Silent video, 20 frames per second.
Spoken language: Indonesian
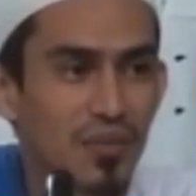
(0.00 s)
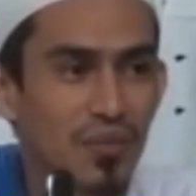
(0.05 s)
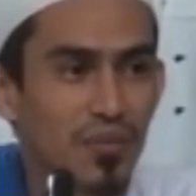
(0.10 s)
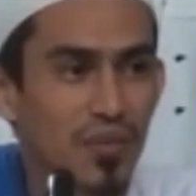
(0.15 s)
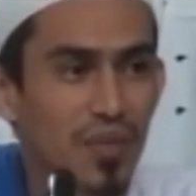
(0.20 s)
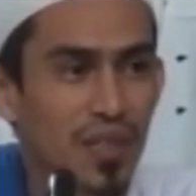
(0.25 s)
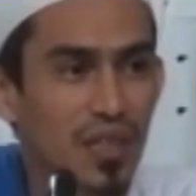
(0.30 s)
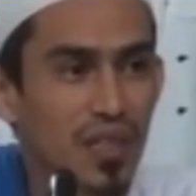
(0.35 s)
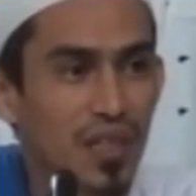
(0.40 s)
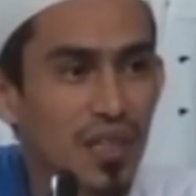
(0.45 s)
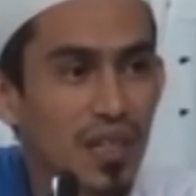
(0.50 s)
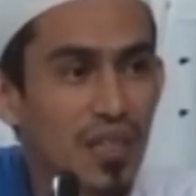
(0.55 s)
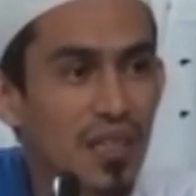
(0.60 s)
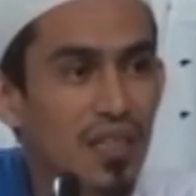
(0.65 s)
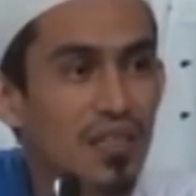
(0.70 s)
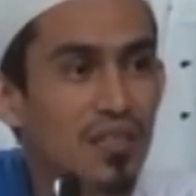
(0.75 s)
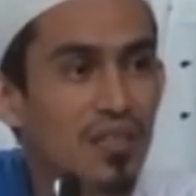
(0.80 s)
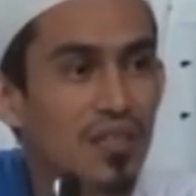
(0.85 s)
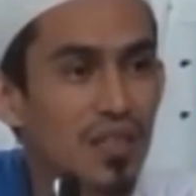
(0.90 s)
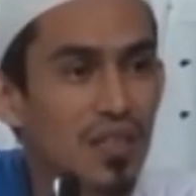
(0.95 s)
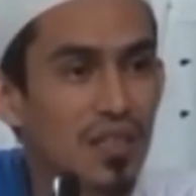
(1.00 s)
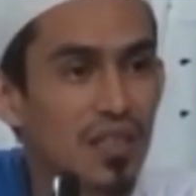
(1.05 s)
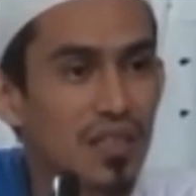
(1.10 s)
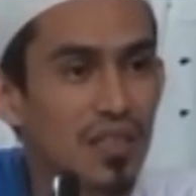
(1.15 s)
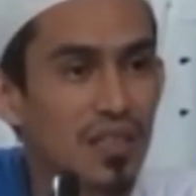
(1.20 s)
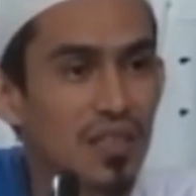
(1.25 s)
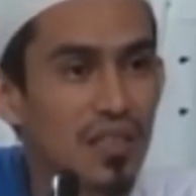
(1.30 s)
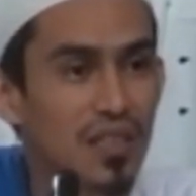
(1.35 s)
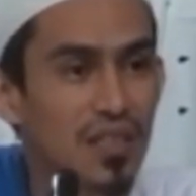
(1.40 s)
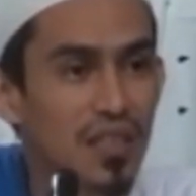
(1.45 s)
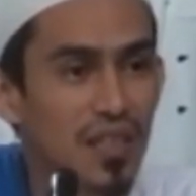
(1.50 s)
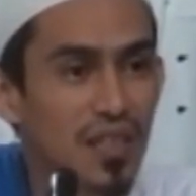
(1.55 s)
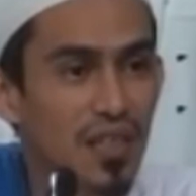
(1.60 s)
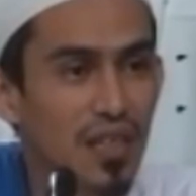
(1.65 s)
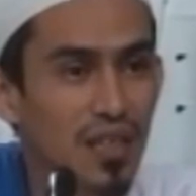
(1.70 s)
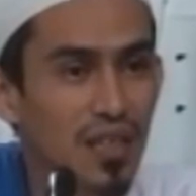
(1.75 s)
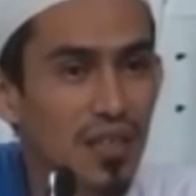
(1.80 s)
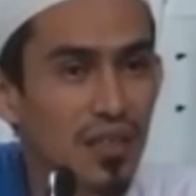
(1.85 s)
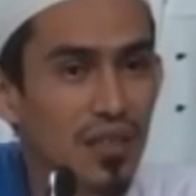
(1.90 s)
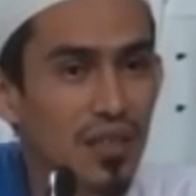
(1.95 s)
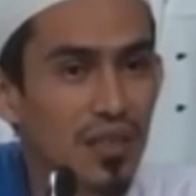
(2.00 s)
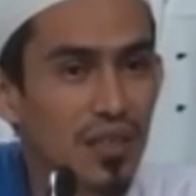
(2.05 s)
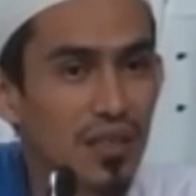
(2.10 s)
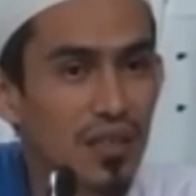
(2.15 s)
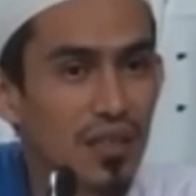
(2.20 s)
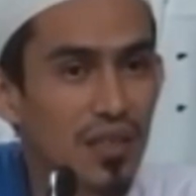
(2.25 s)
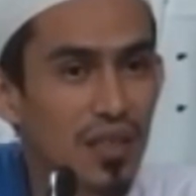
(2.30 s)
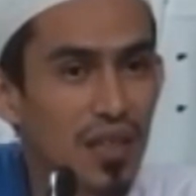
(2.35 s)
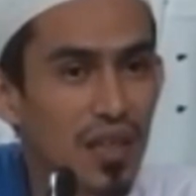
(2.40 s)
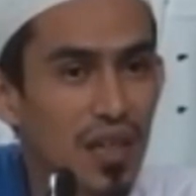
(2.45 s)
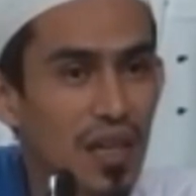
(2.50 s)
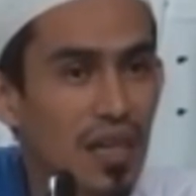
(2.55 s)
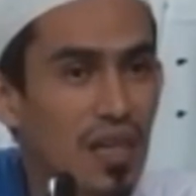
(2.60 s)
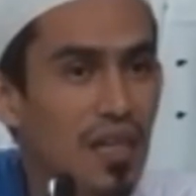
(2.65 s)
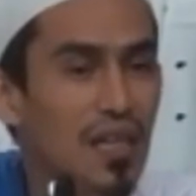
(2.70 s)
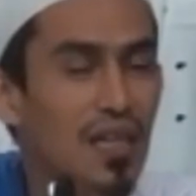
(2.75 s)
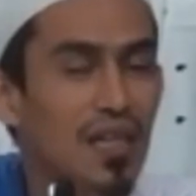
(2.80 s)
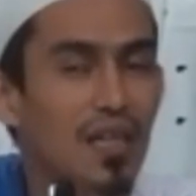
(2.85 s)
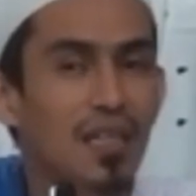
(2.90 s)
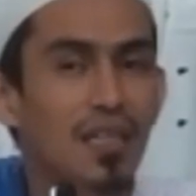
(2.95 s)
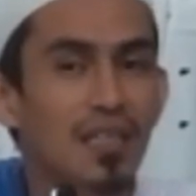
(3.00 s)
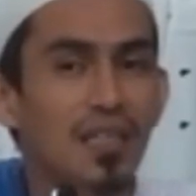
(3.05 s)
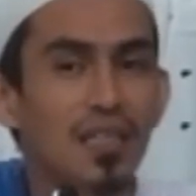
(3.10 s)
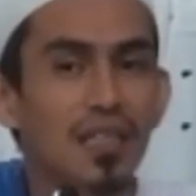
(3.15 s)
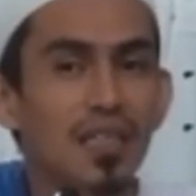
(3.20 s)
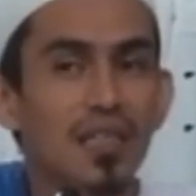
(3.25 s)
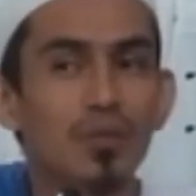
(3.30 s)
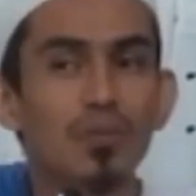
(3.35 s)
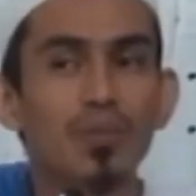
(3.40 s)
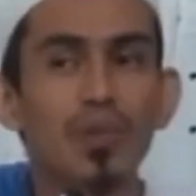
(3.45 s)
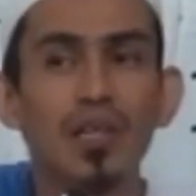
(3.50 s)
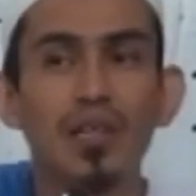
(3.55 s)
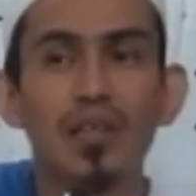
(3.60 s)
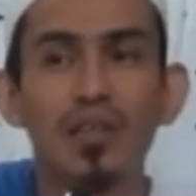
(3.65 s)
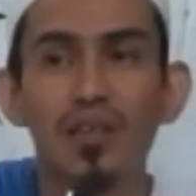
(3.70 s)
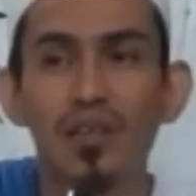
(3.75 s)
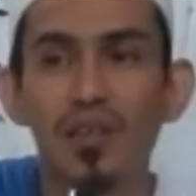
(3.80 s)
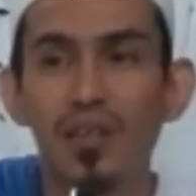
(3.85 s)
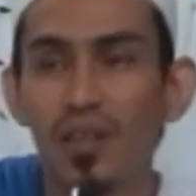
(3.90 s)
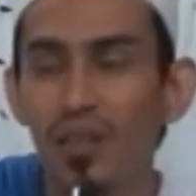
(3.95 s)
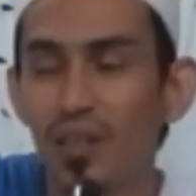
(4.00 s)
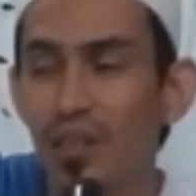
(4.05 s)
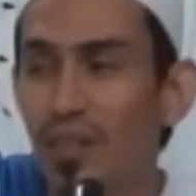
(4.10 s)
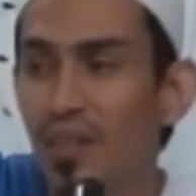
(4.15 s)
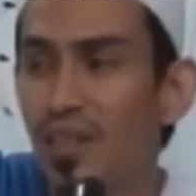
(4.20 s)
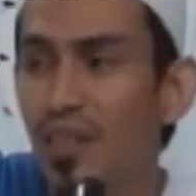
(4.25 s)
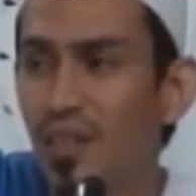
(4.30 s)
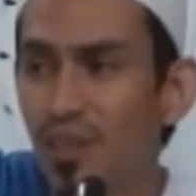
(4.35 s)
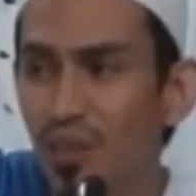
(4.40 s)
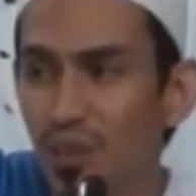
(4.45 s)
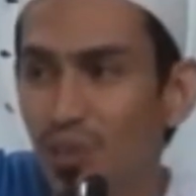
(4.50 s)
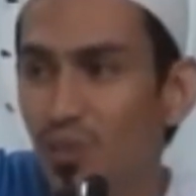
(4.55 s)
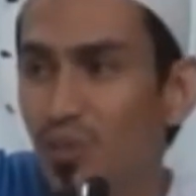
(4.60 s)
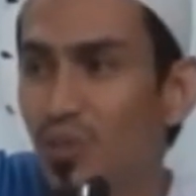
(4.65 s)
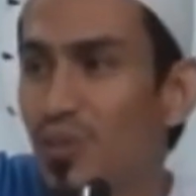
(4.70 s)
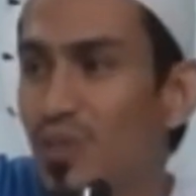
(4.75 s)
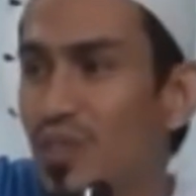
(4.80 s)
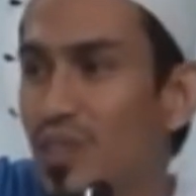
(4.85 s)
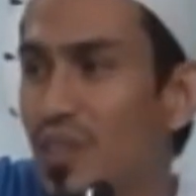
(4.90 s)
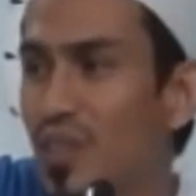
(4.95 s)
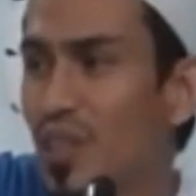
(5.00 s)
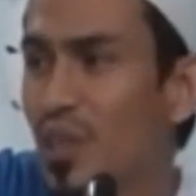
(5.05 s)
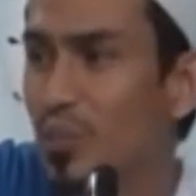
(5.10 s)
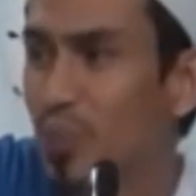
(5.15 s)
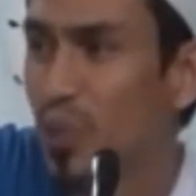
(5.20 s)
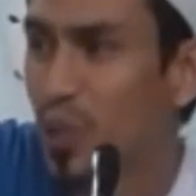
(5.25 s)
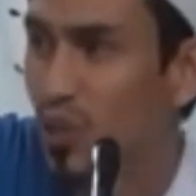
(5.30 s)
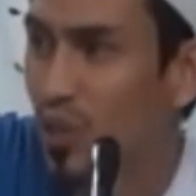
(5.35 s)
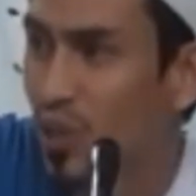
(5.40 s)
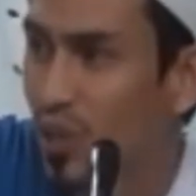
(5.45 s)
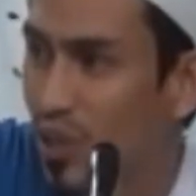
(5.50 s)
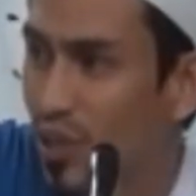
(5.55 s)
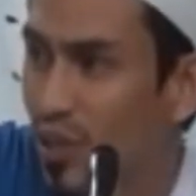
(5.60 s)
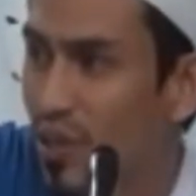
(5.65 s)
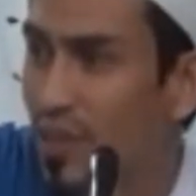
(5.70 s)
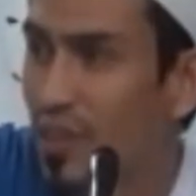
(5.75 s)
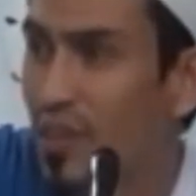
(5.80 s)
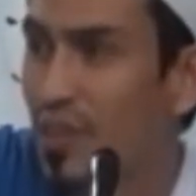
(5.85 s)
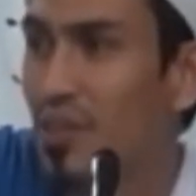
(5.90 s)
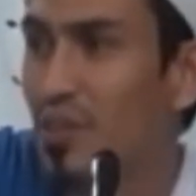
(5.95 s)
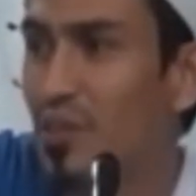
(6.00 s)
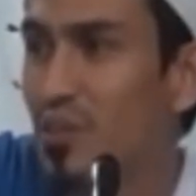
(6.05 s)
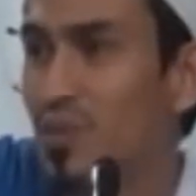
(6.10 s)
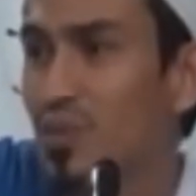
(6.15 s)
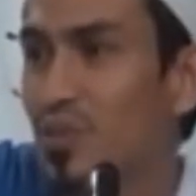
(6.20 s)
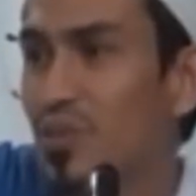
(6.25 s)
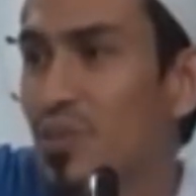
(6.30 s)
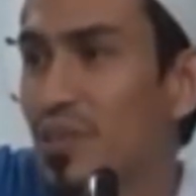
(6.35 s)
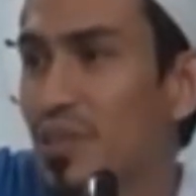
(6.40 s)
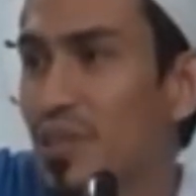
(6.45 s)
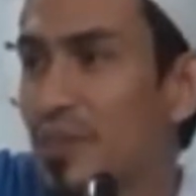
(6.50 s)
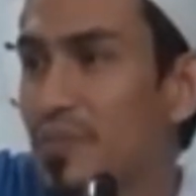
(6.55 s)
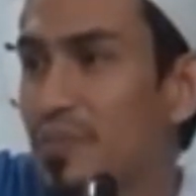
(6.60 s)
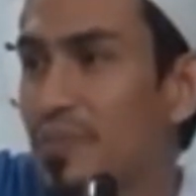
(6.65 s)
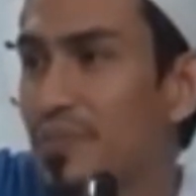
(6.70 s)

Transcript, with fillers: Maka hijrahnya dia akan kepada Allah dan Rasulnya, dapat Allah dan Rasulnya.